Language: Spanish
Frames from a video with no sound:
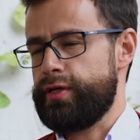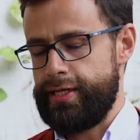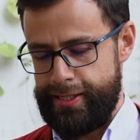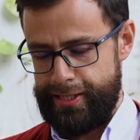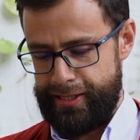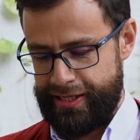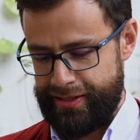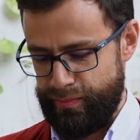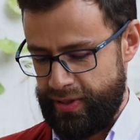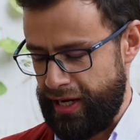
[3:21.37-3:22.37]
y
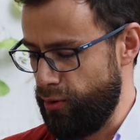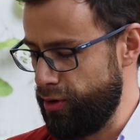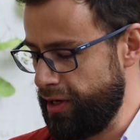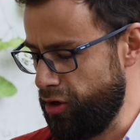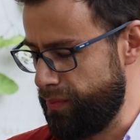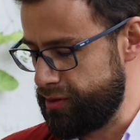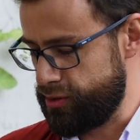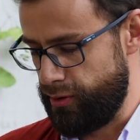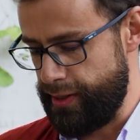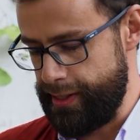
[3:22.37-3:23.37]
qué bueno que lo
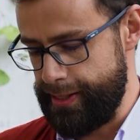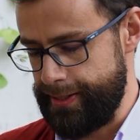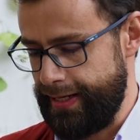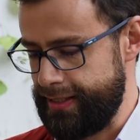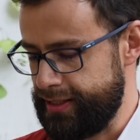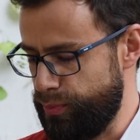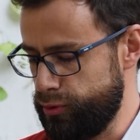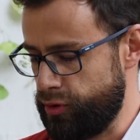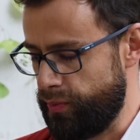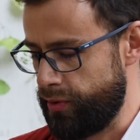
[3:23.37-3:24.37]
mencione ese
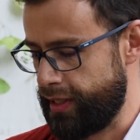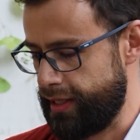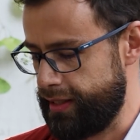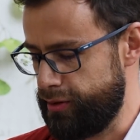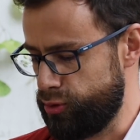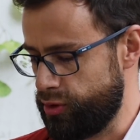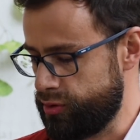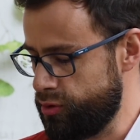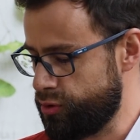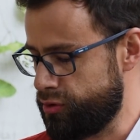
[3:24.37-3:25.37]
punto, porque
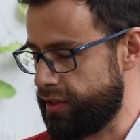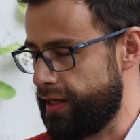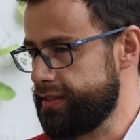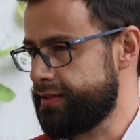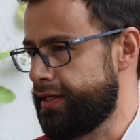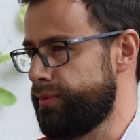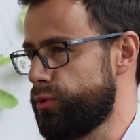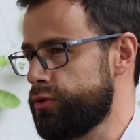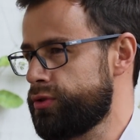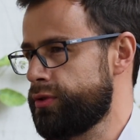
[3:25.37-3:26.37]
nosotros los concejales
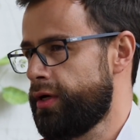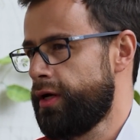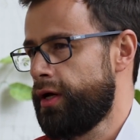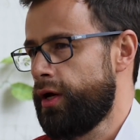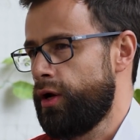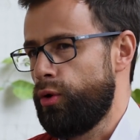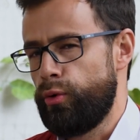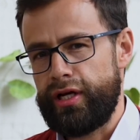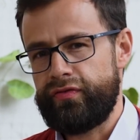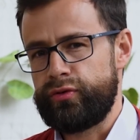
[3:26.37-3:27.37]
tenemos
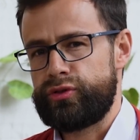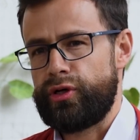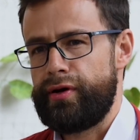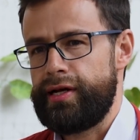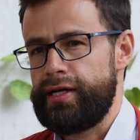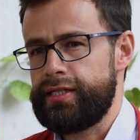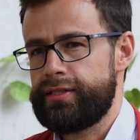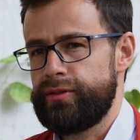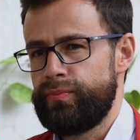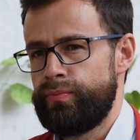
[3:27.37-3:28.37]
unas
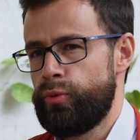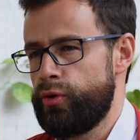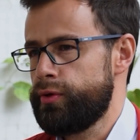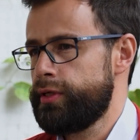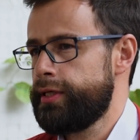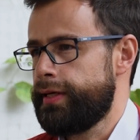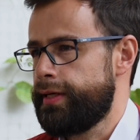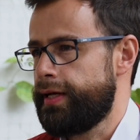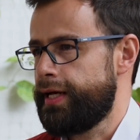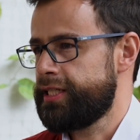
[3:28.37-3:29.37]
funciones muy
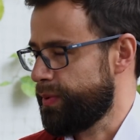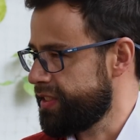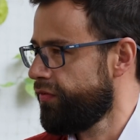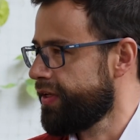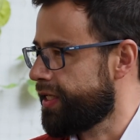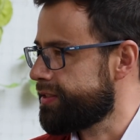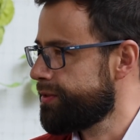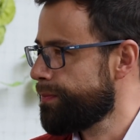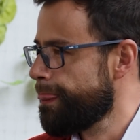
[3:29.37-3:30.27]
específicas.